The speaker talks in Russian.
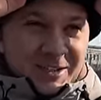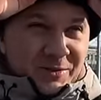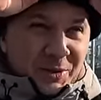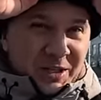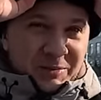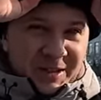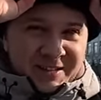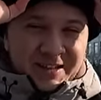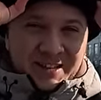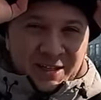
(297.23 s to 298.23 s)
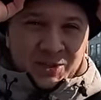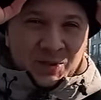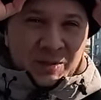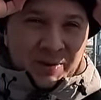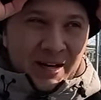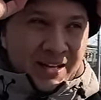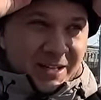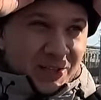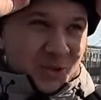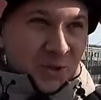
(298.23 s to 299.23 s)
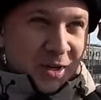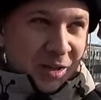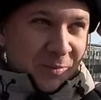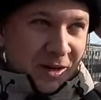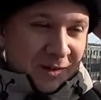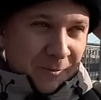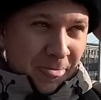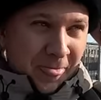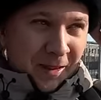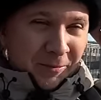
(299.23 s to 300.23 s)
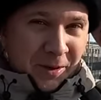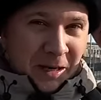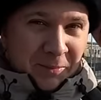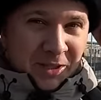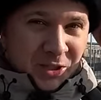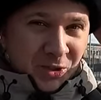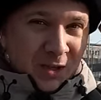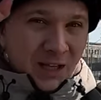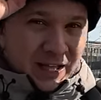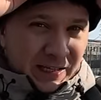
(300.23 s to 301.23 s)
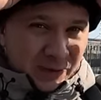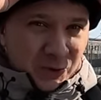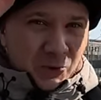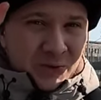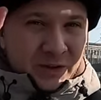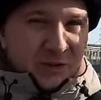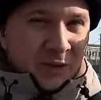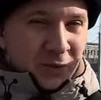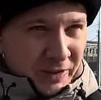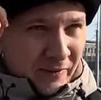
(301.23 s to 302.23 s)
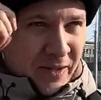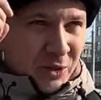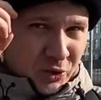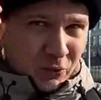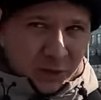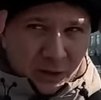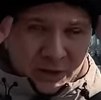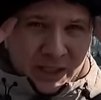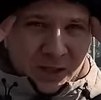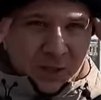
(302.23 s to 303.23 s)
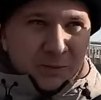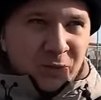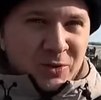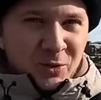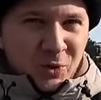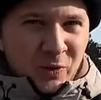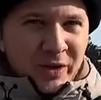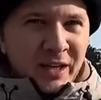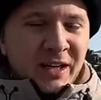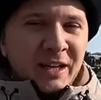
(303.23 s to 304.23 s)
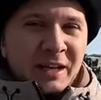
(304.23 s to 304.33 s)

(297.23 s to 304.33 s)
Вот, мне сказали, что неправильно я нашел колпак. Парень подошел, его нужно завернуть. Я видел, что вот так вот делают, просто он новый.